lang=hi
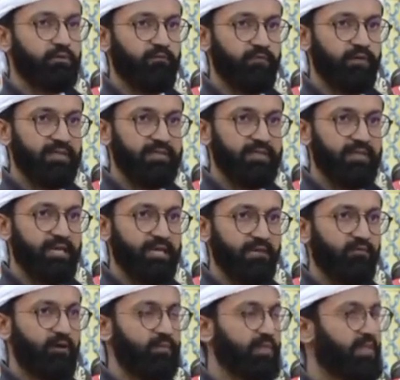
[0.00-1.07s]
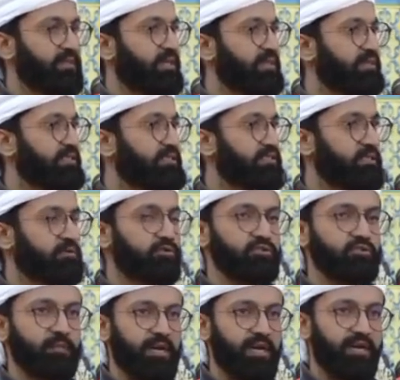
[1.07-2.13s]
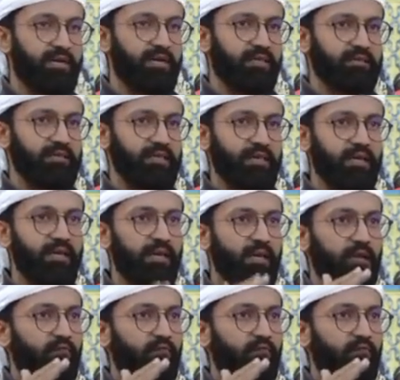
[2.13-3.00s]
तोफीक दी है कि वो अपनी तंगदस्ती को छुपा के रखते हैं